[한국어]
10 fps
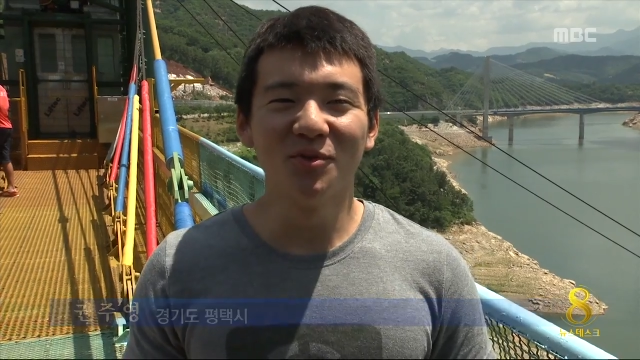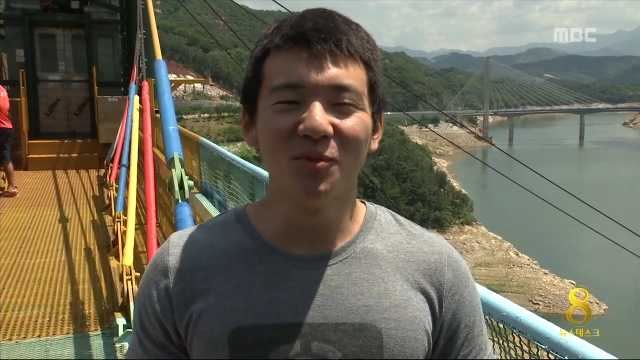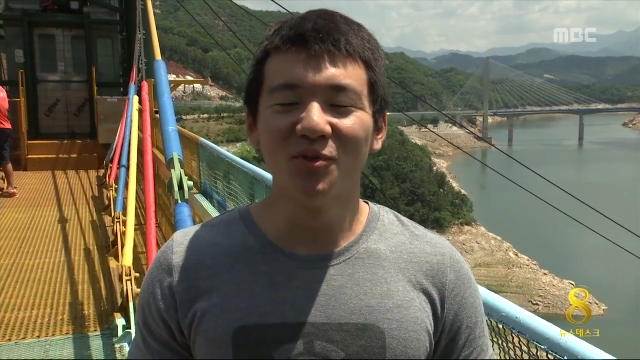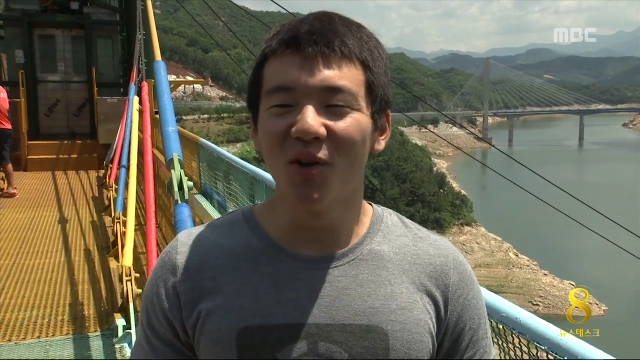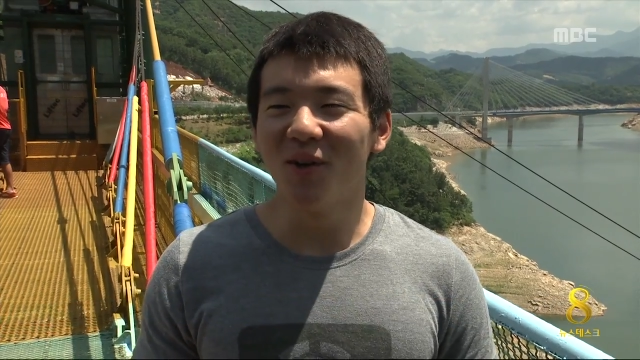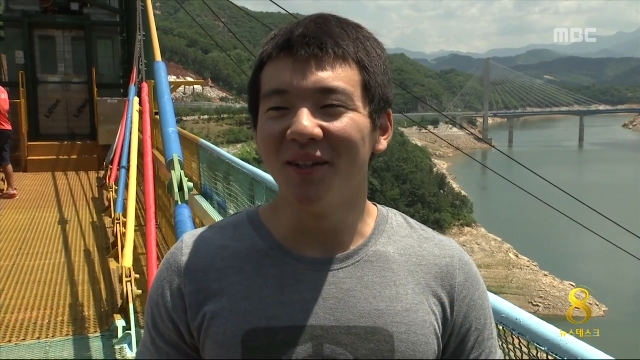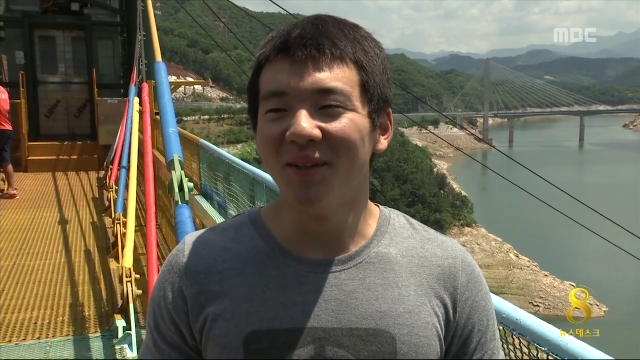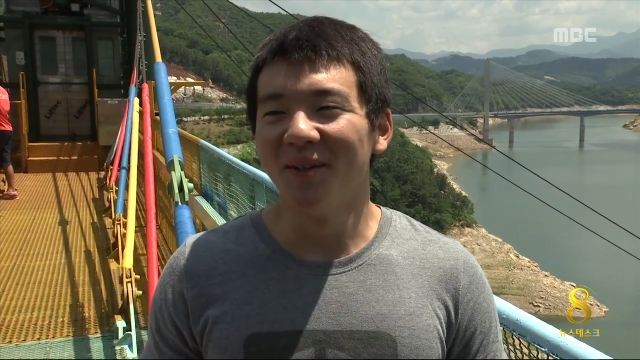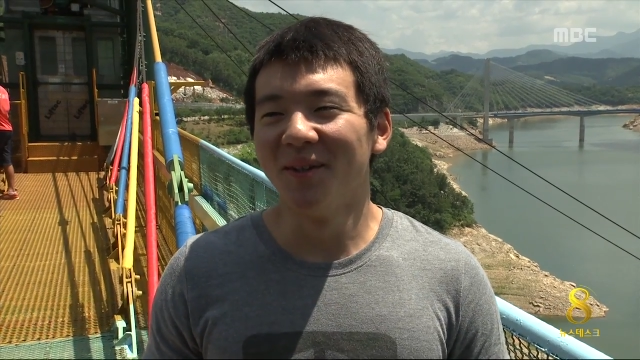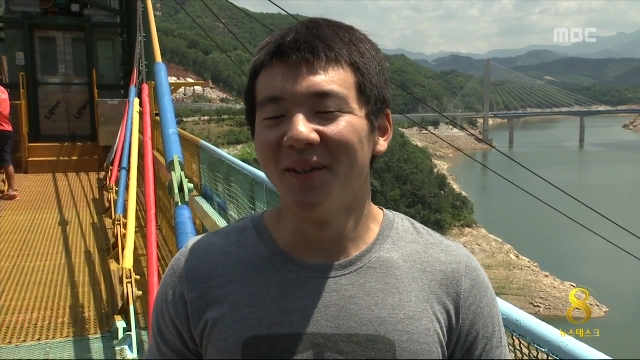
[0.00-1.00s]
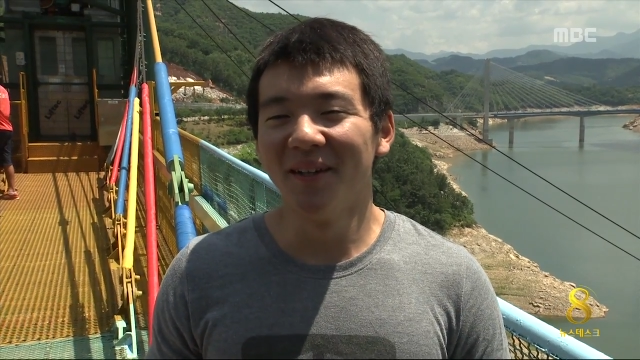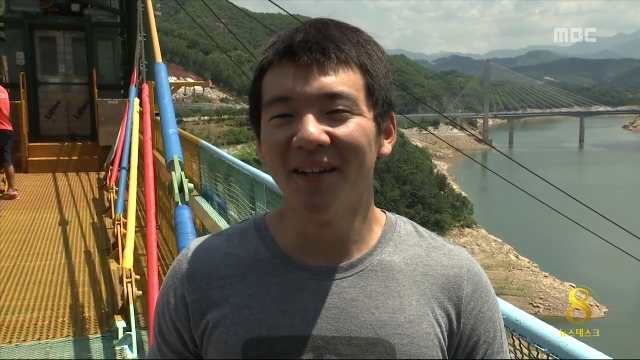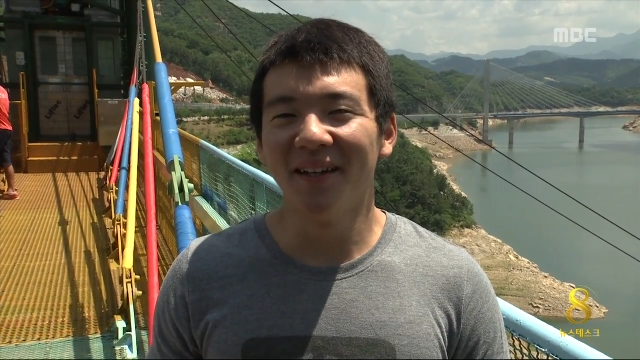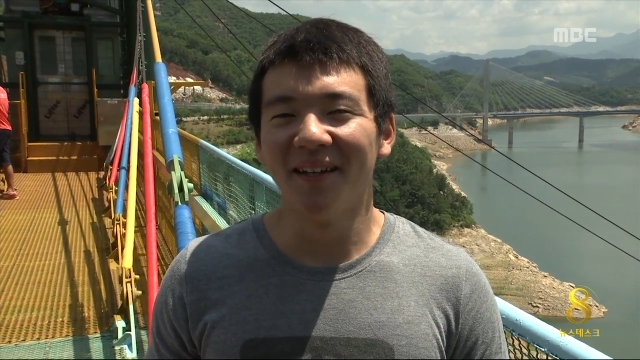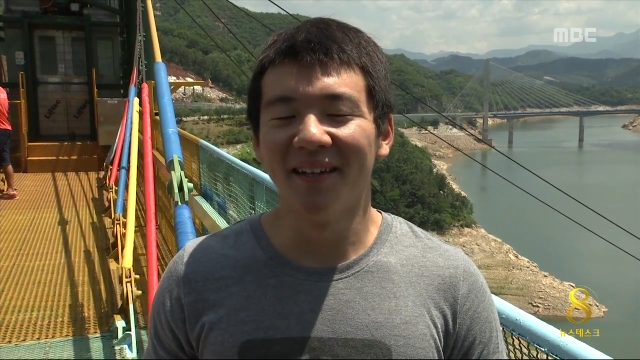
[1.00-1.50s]
무서운 것 같아요.
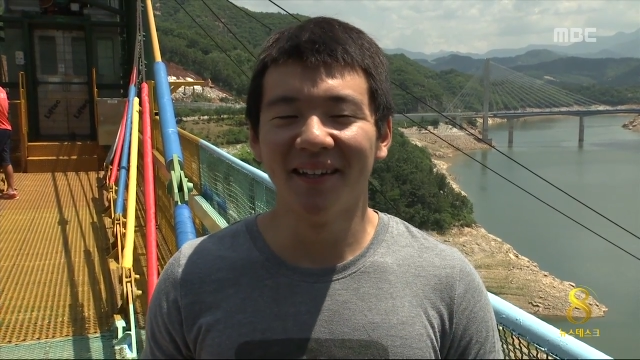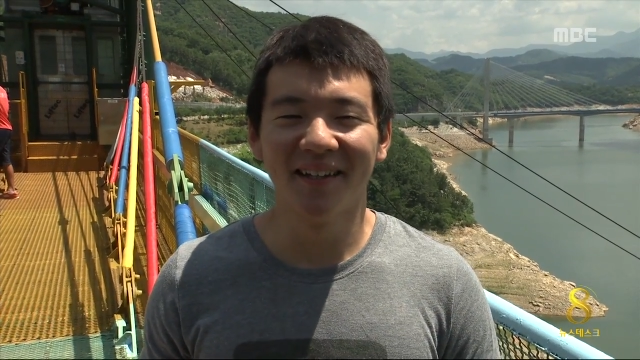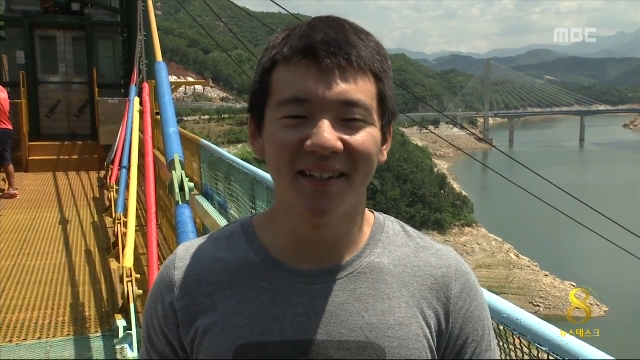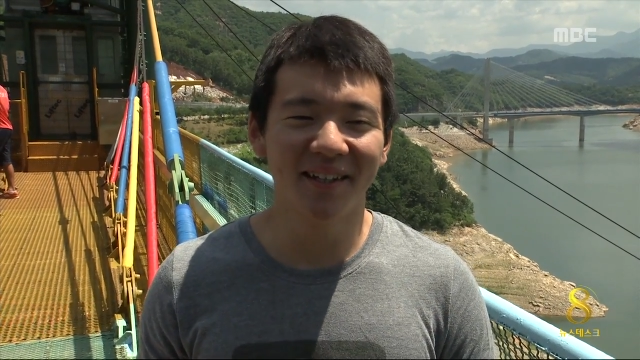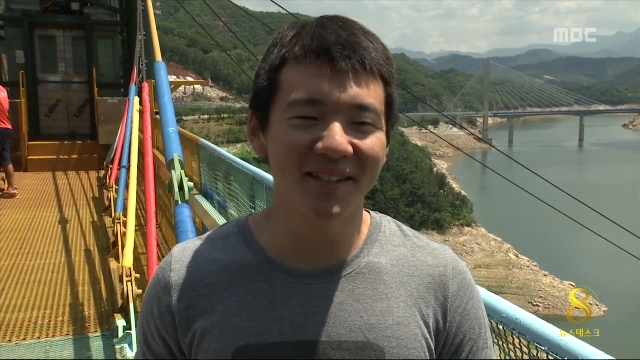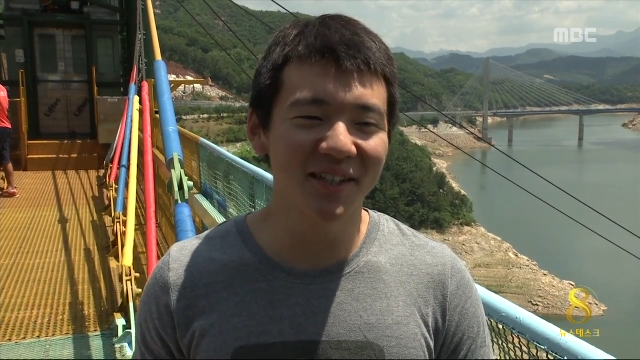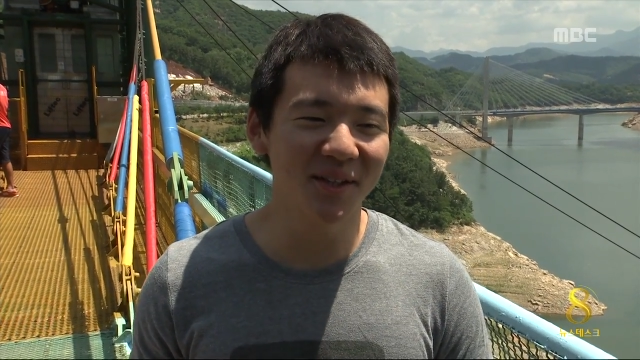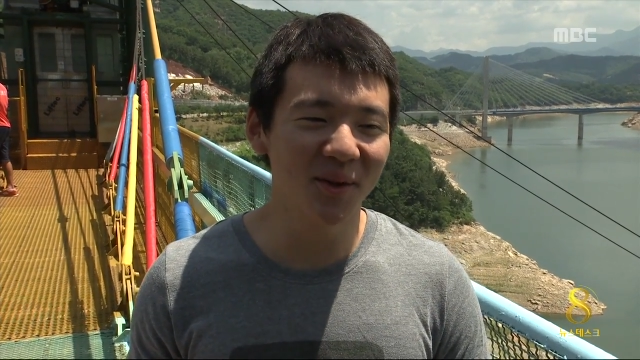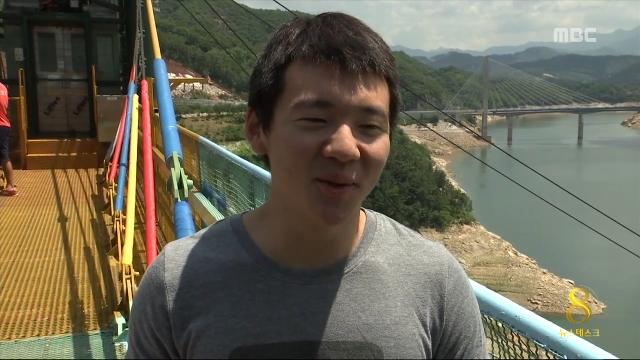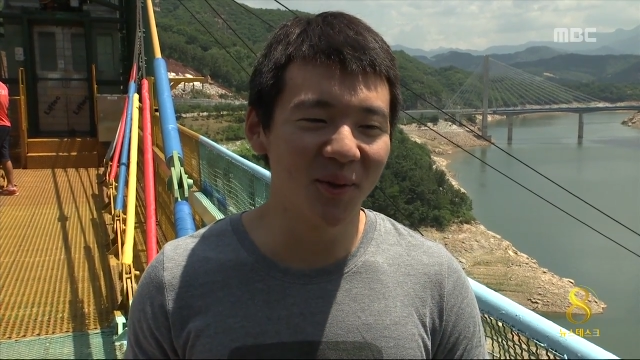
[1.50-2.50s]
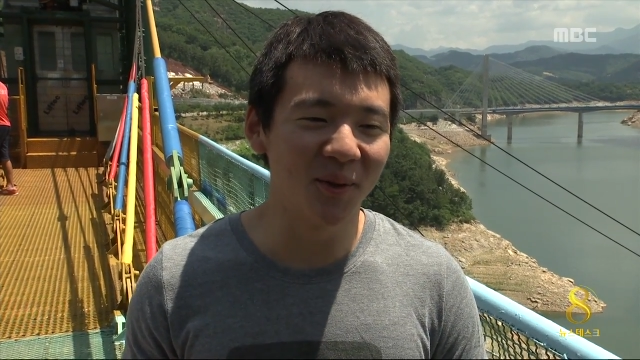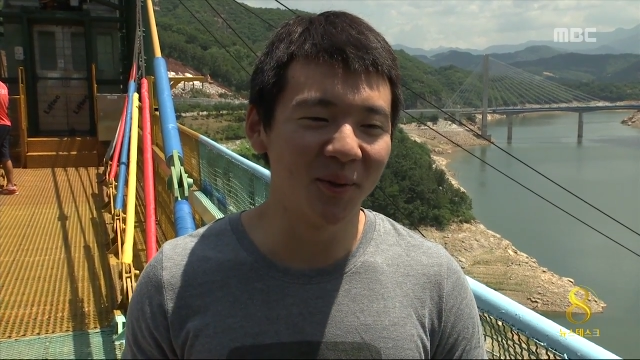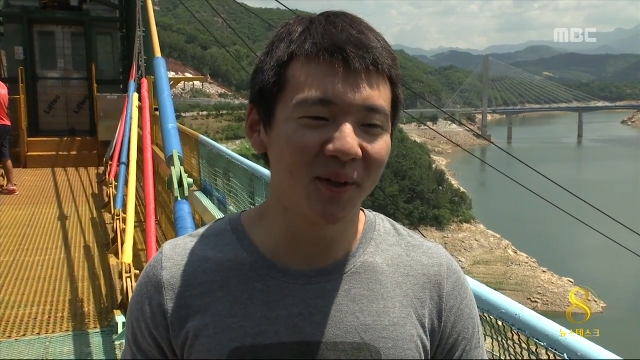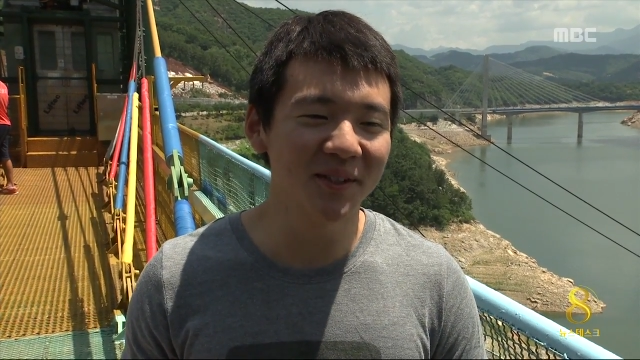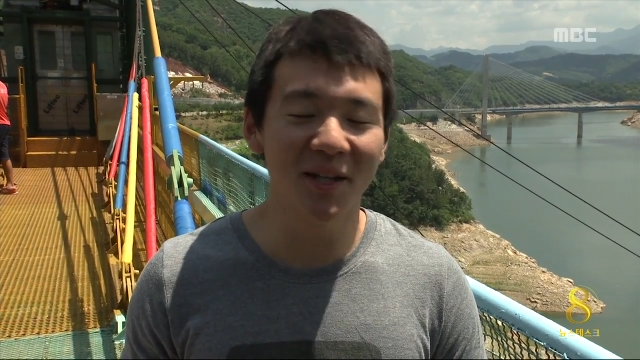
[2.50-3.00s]
예, 긴장되고
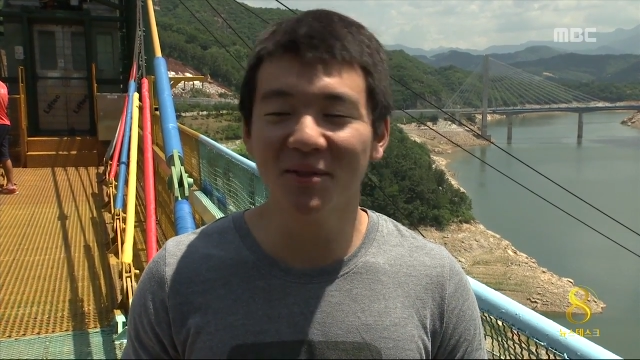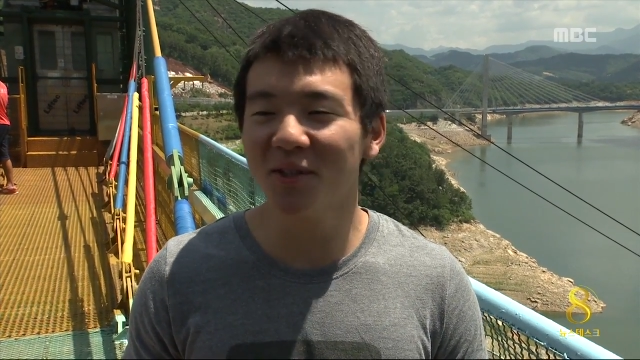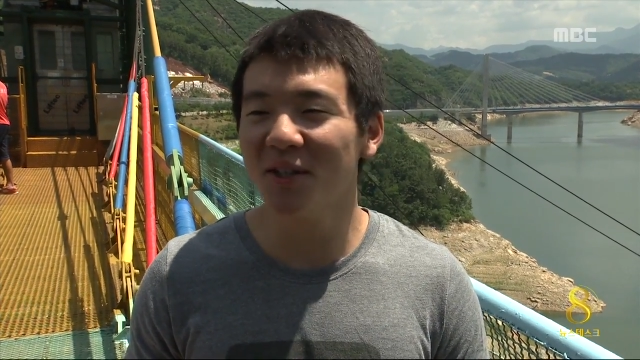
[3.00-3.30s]
난 재밌을